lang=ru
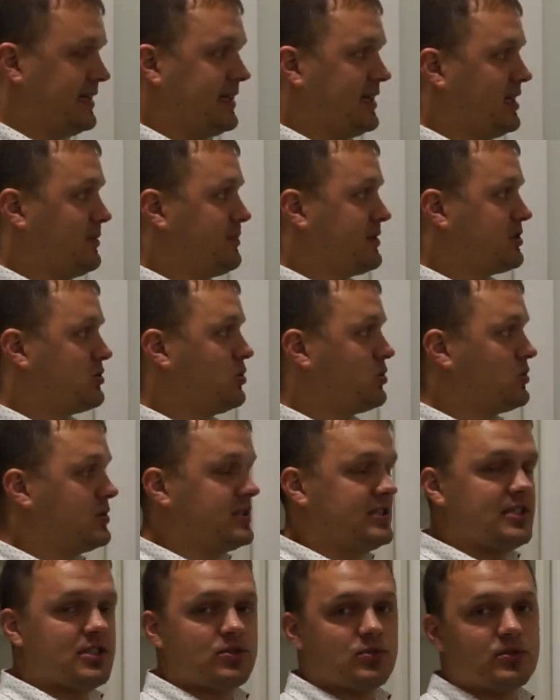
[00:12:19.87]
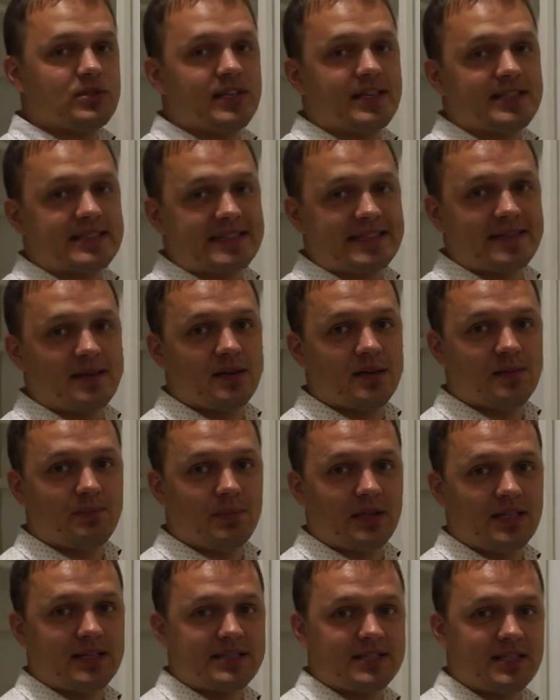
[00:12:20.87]
И поскольку здесь у нас э,
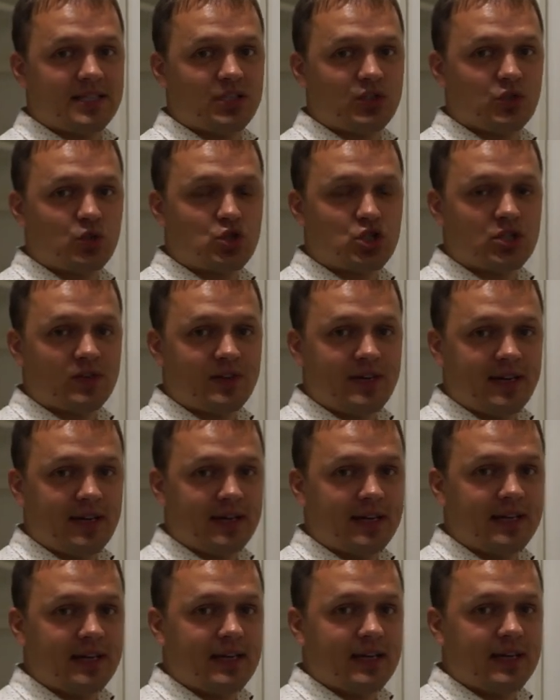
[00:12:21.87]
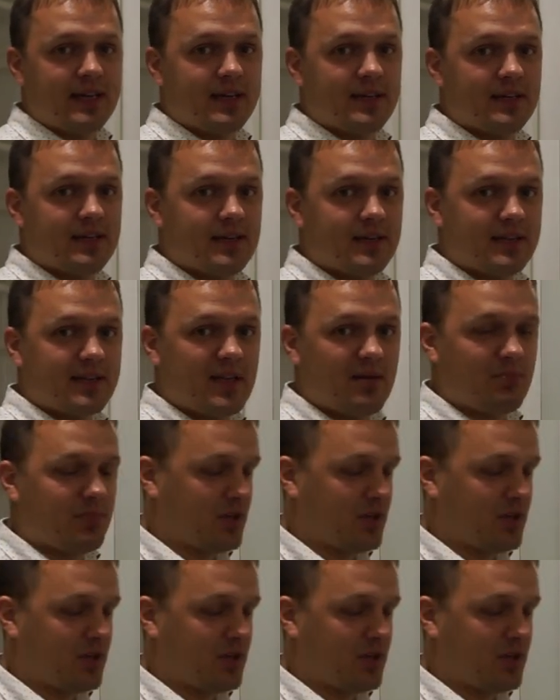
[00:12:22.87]
полноценная душевая, э, нам